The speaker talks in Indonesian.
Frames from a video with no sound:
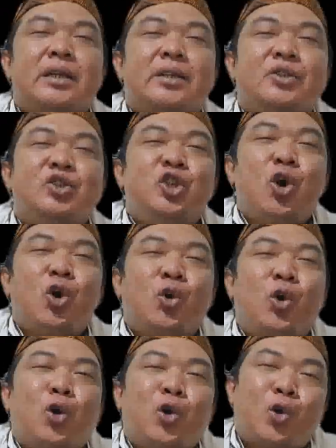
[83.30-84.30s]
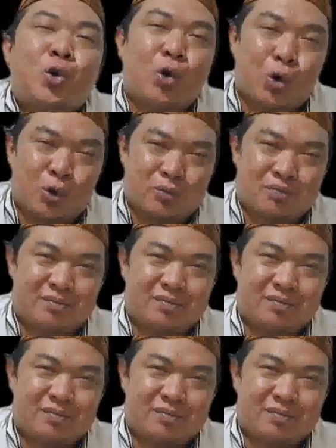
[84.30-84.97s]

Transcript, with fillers: Jogorogo